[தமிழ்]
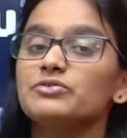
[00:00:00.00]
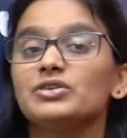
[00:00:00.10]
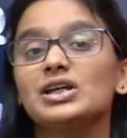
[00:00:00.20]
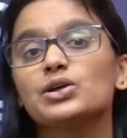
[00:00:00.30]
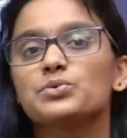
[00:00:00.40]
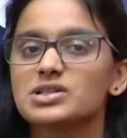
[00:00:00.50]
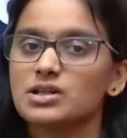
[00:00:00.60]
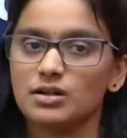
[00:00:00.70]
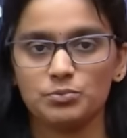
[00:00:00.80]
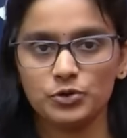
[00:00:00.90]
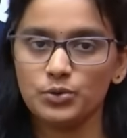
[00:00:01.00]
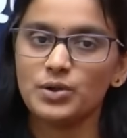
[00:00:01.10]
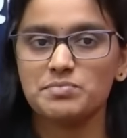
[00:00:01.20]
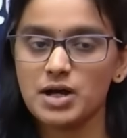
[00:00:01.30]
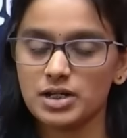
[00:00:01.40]
வீக் வஸ் இருக்க போதும்
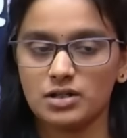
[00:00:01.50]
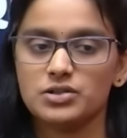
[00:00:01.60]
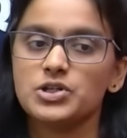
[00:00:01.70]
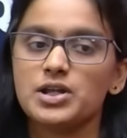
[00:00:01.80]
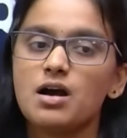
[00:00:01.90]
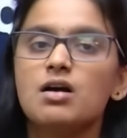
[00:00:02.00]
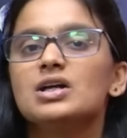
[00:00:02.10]
ஒன் மார்க் சரியா